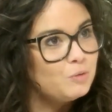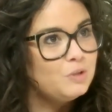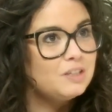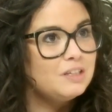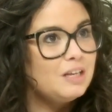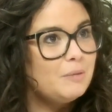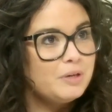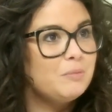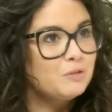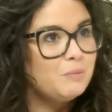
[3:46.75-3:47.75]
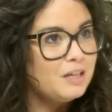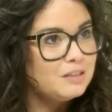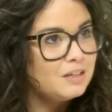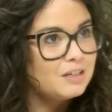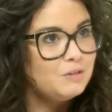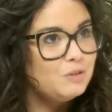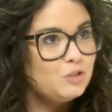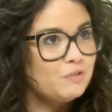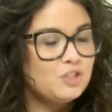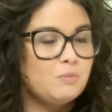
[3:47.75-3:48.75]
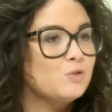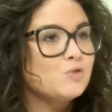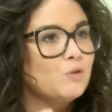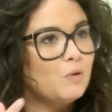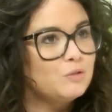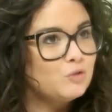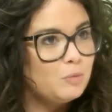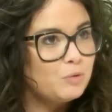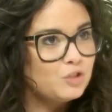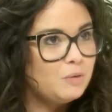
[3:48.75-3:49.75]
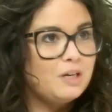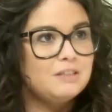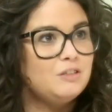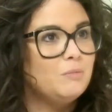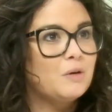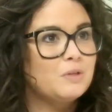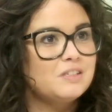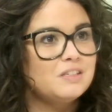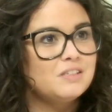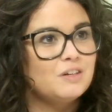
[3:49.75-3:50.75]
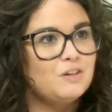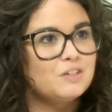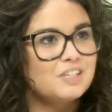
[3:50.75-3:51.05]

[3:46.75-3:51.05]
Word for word: quindi la prima domanda che noi ci facciamo non solo quando ci approcciamo al latino, ma a qualsiasi scienza, cosa la